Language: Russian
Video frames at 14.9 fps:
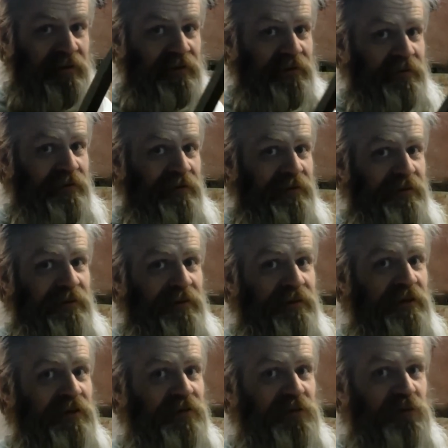Э,
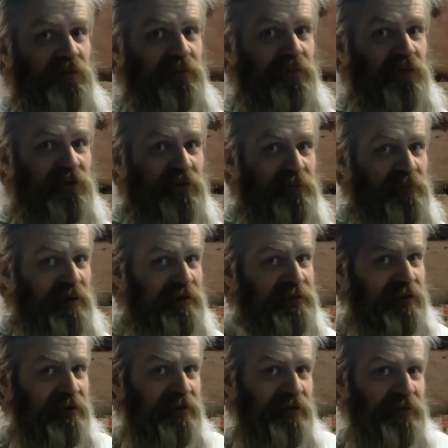кистью можно
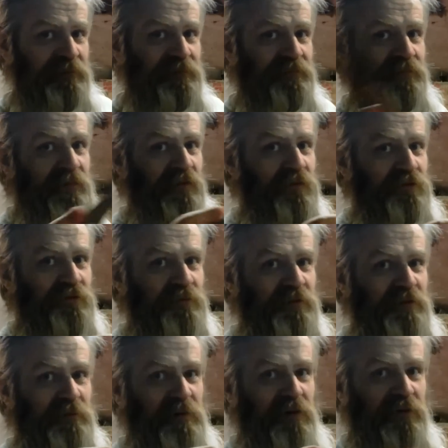бросать нож
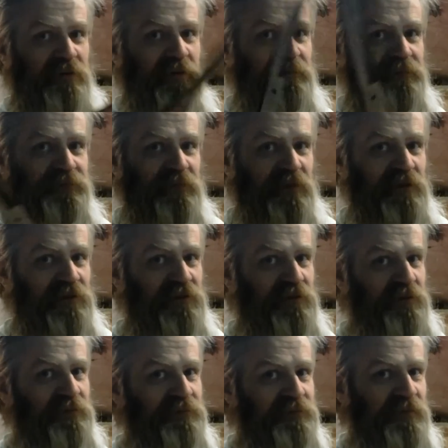безоборотно, кистью.
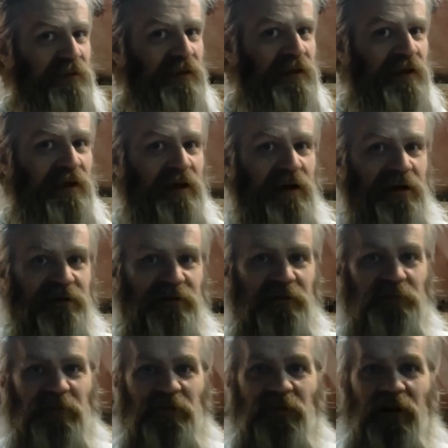А кисть
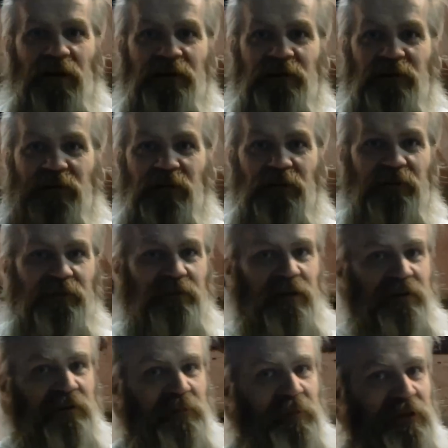позволяет это делать из
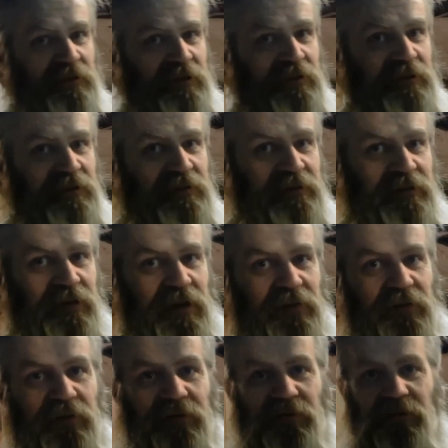разных положений,
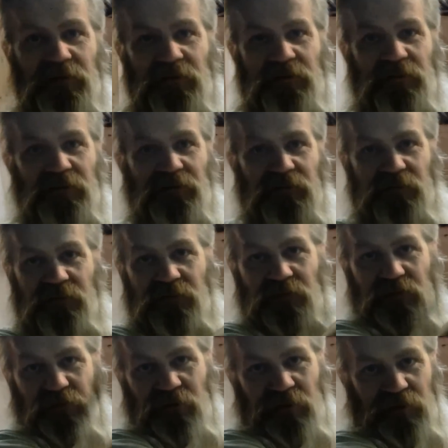слева, с,
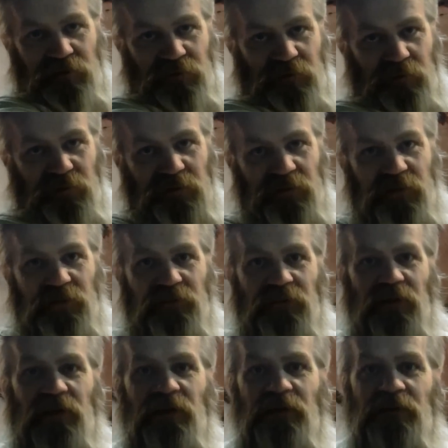вот отсюда можно кинуть,
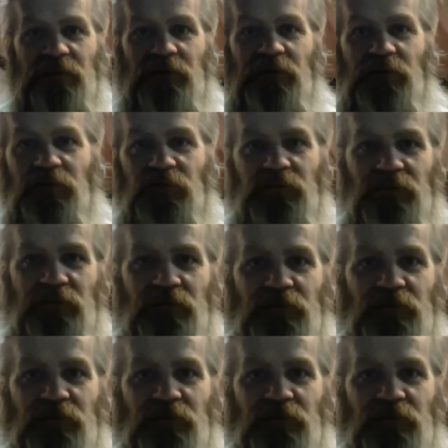снизу, с,